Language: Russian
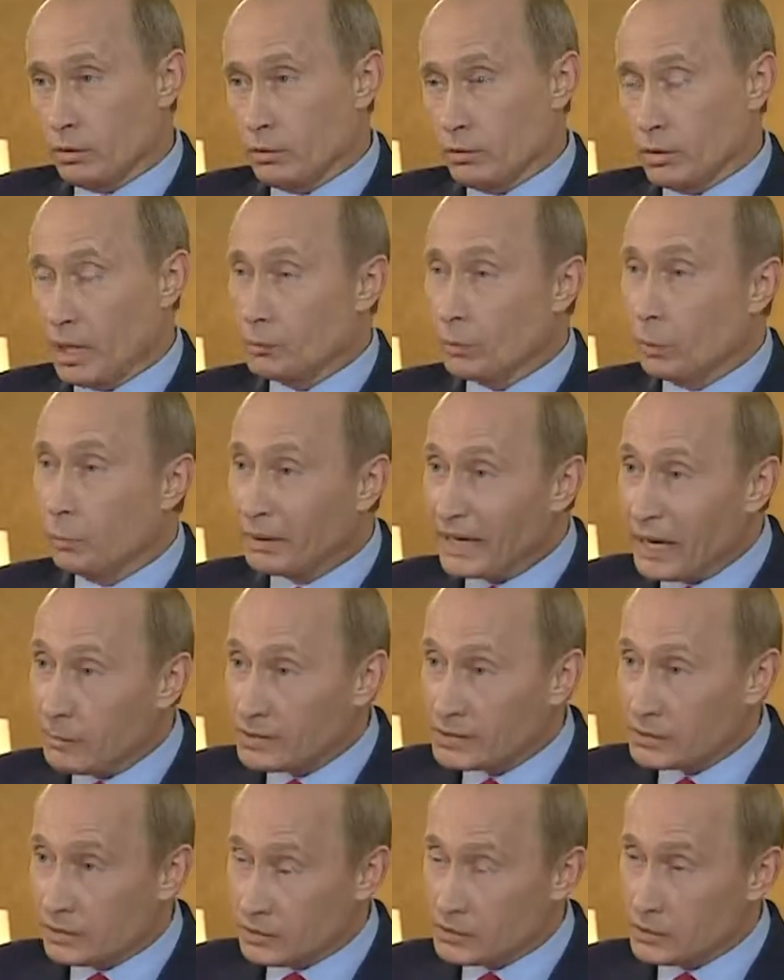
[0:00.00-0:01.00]
Я ему прямо
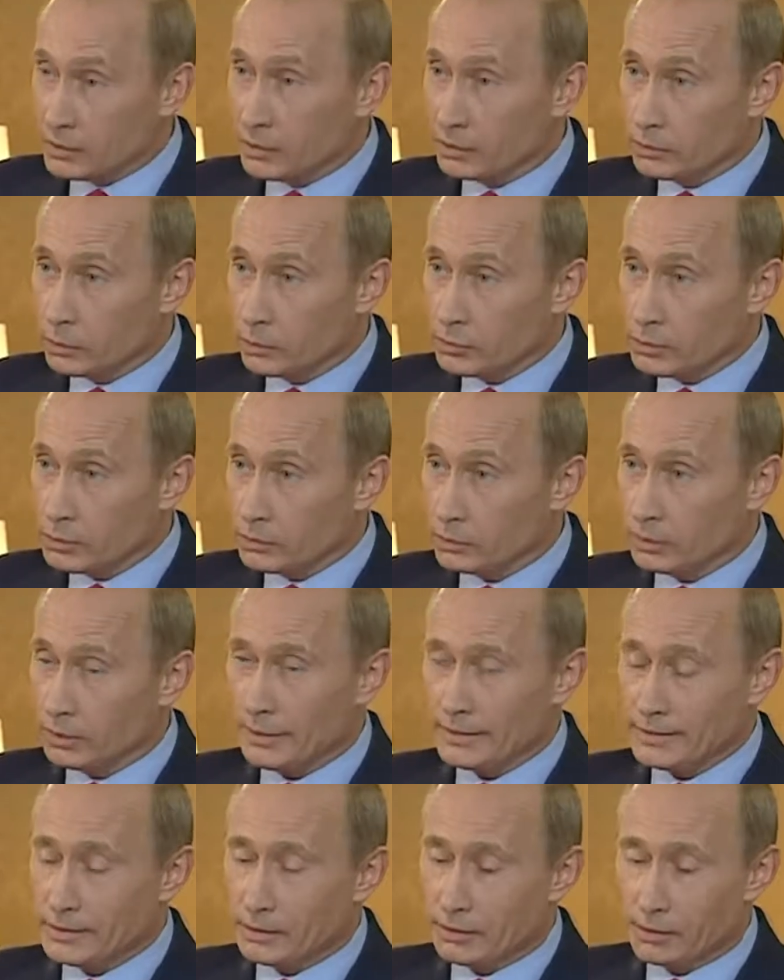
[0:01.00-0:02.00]
сказал о том, что
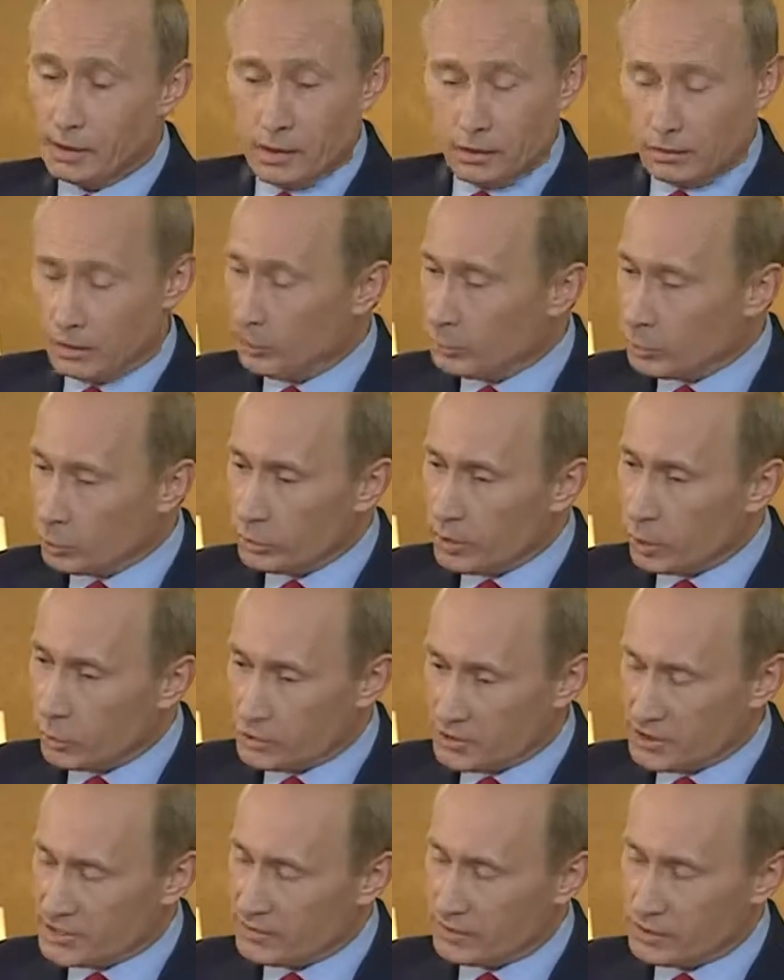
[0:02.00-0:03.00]
один, нам не
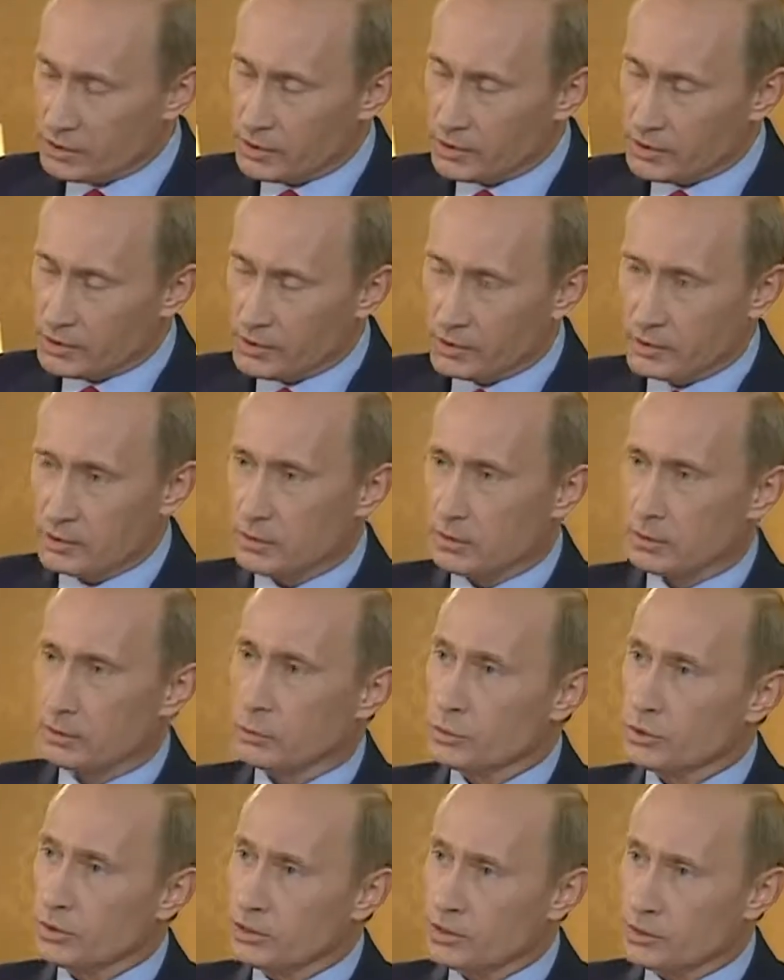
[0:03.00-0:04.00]
удается связаться с
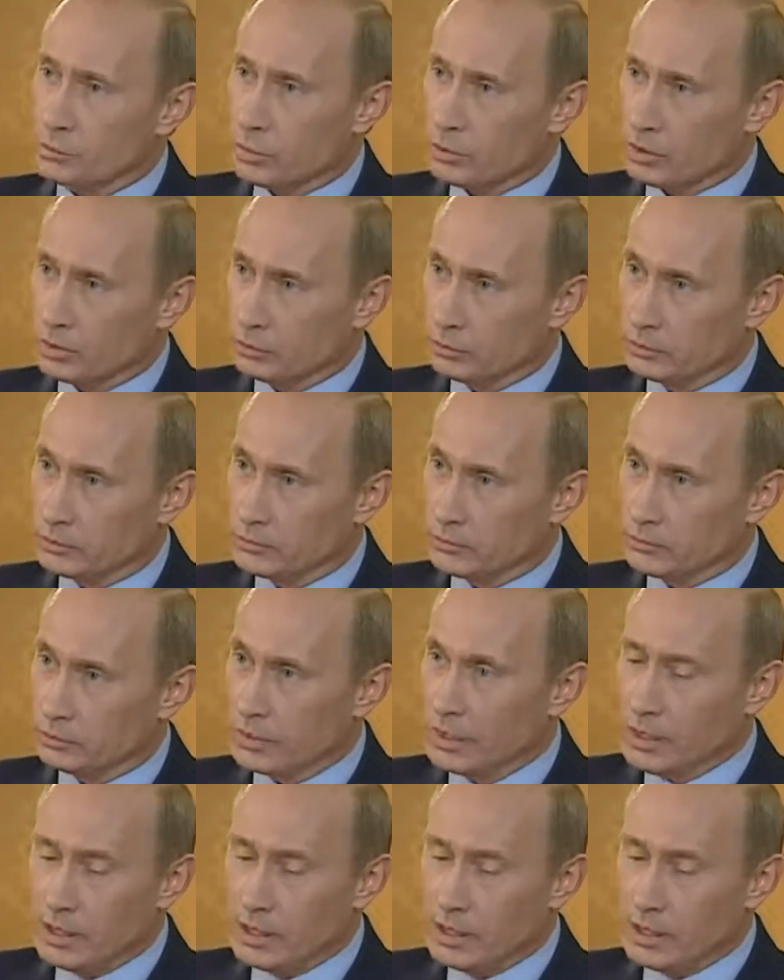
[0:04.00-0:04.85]
грузинским руководством,